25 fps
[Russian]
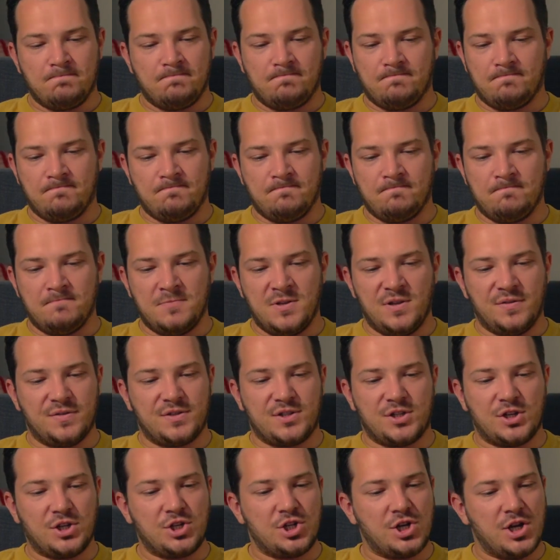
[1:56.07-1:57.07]
не
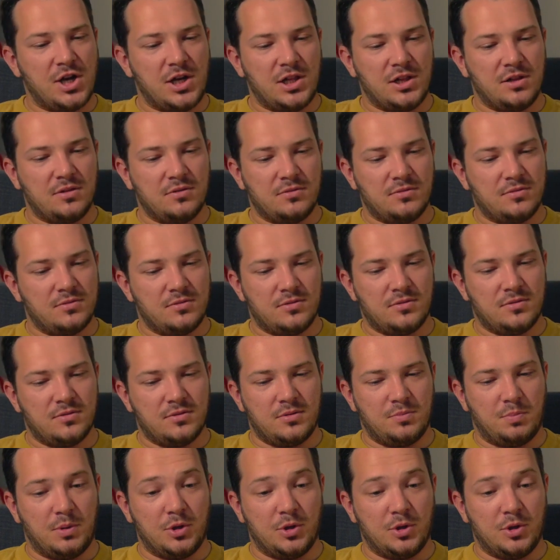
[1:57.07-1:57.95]
встречал э,